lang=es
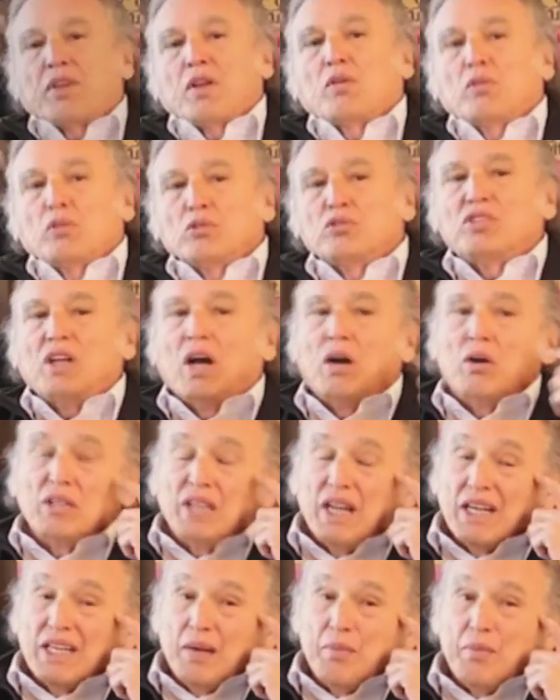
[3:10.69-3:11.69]
Gustavo
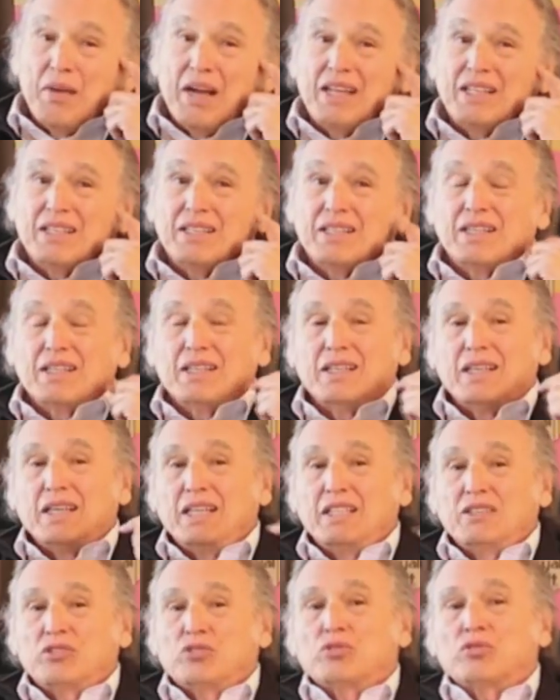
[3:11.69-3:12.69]
Yacamán
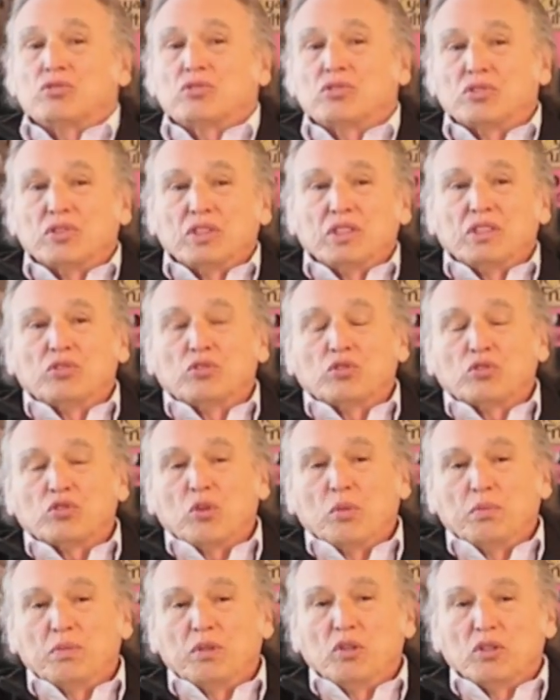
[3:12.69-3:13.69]
y sus, y sus
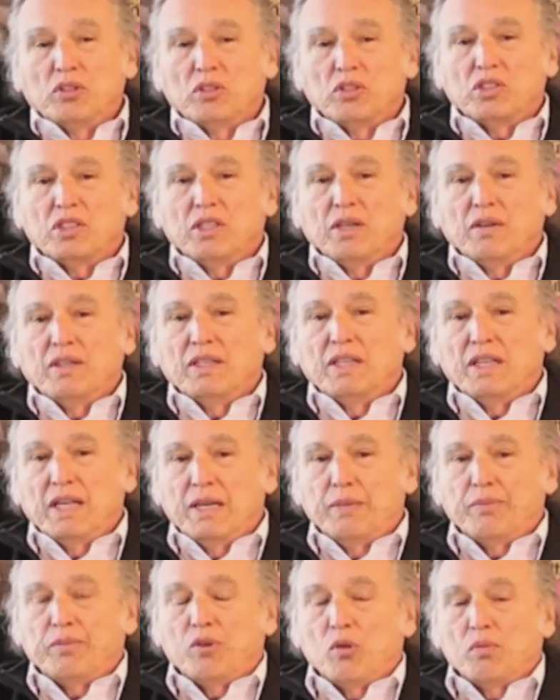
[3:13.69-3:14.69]
copilotos se,
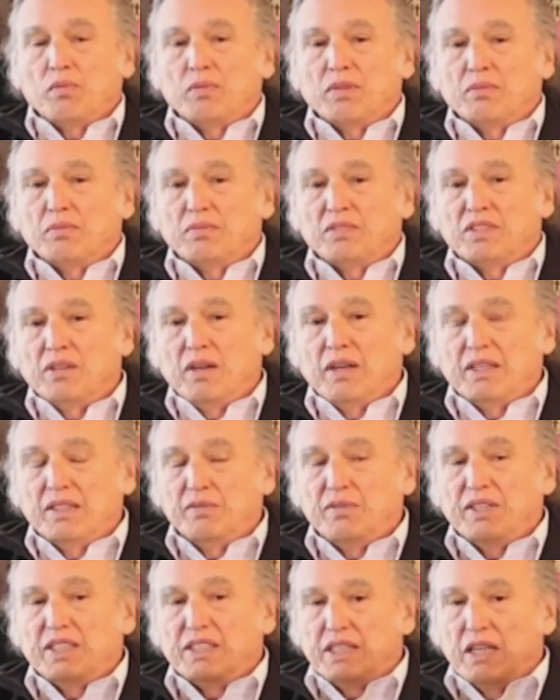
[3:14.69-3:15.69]
eh, van a
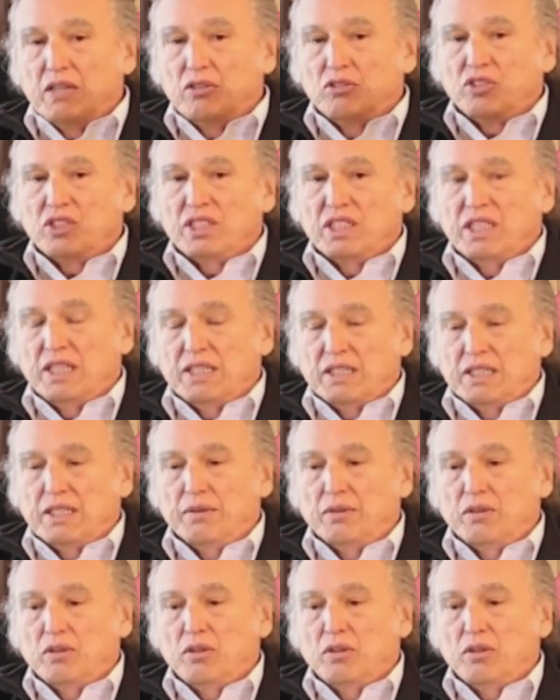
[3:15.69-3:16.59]
enfrentar lo siguiente.